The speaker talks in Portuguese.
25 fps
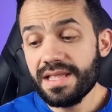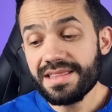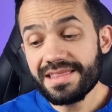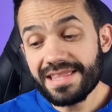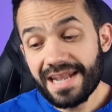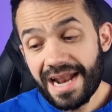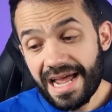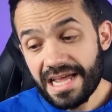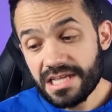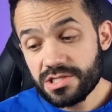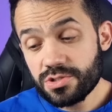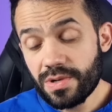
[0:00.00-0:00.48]

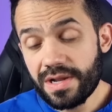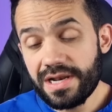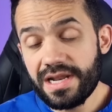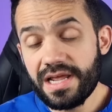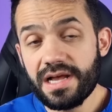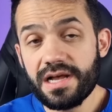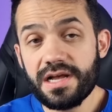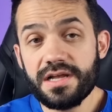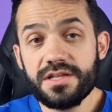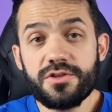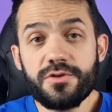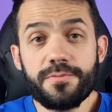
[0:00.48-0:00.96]
traz o
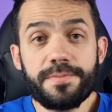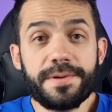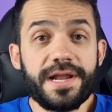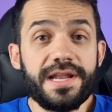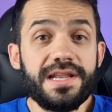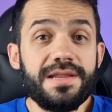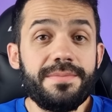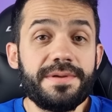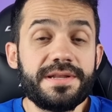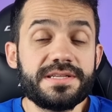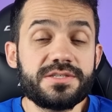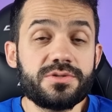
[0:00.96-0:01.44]
Alejandro para
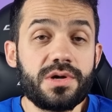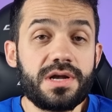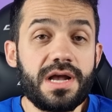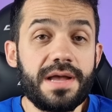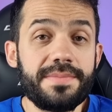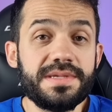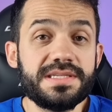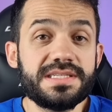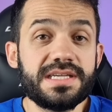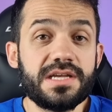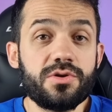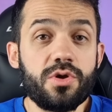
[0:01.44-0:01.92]
ali para sua
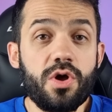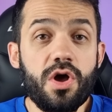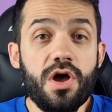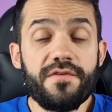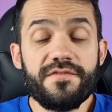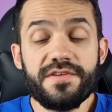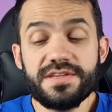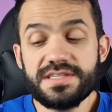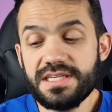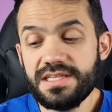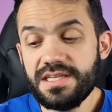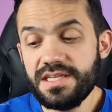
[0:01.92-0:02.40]
camisa
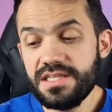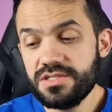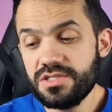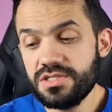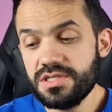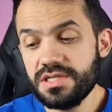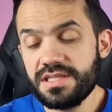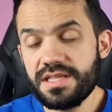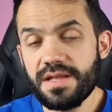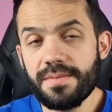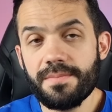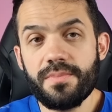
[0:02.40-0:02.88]
nova esse início
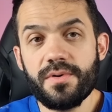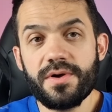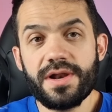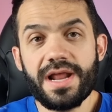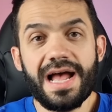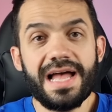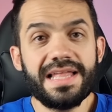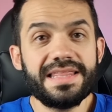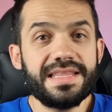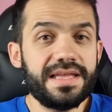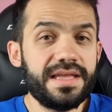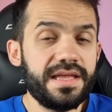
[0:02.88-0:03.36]
de
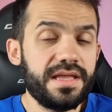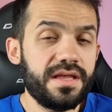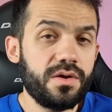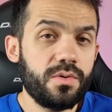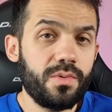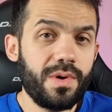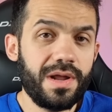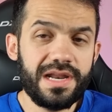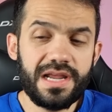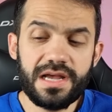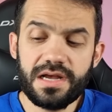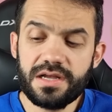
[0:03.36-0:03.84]
temporada.
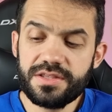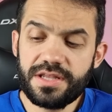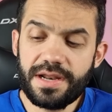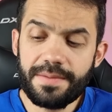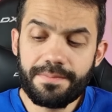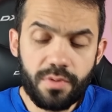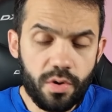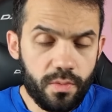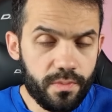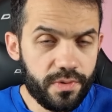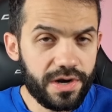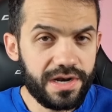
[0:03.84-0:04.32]
O Alejandro é
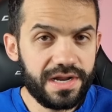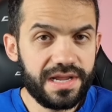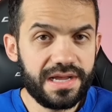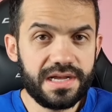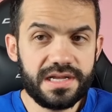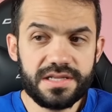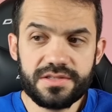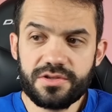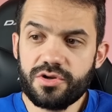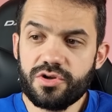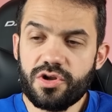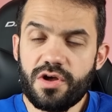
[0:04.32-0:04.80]
bom para
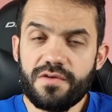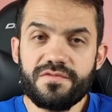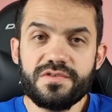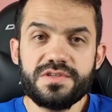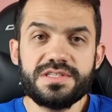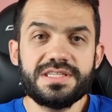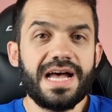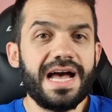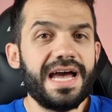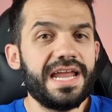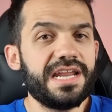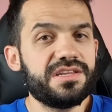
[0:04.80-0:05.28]
Alejandro,
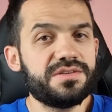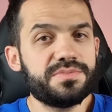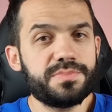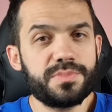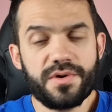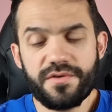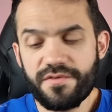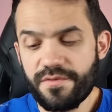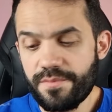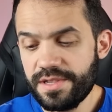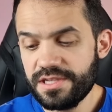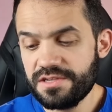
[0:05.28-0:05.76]
novos ares,
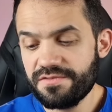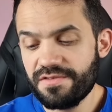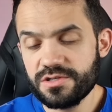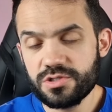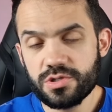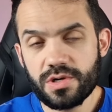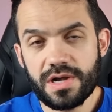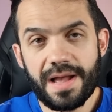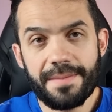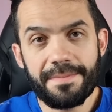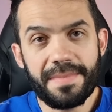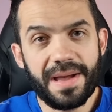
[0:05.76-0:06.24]
provavelmente vai
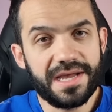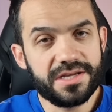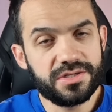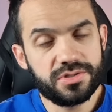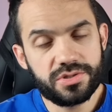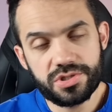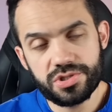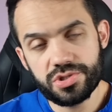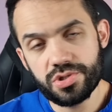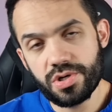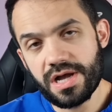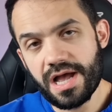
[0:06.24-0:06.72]
jogar mais
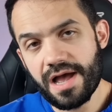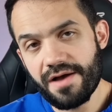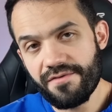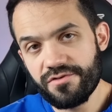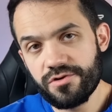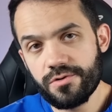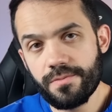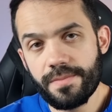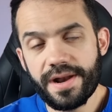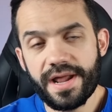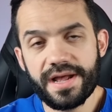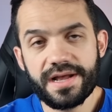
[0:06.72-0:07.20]
do que
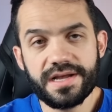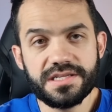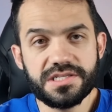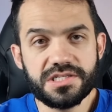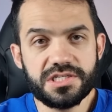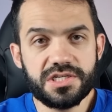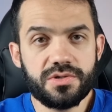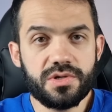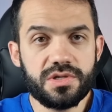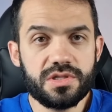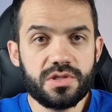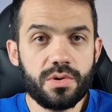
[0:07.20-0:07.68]
jogava no
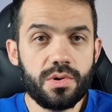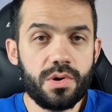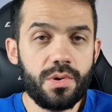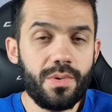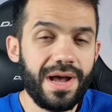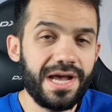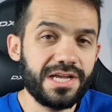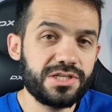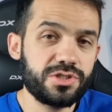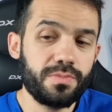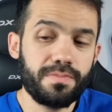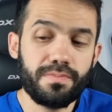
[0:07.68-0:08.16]
Bragantino, então
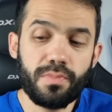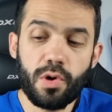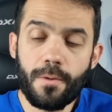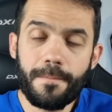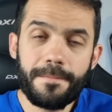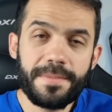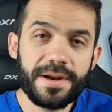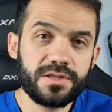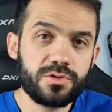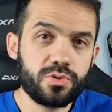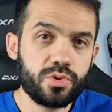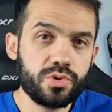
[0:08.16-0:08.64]
eu acho bom
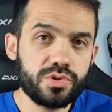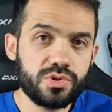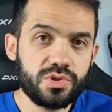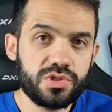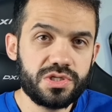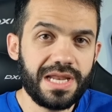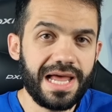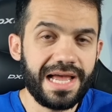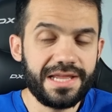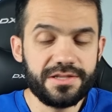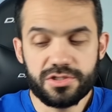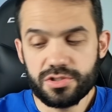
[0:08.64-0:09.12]
para todos
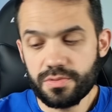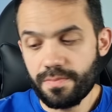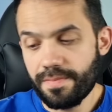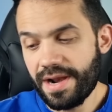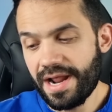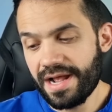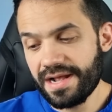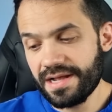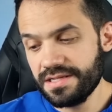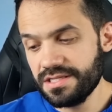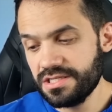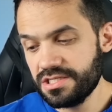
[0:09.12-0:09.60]
os lados.
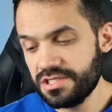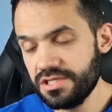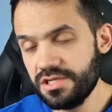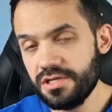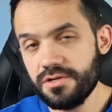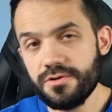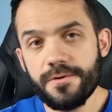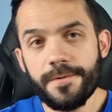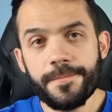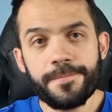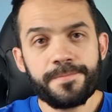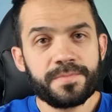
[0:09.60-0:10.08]

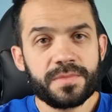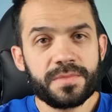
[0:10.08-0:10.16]
Bragantino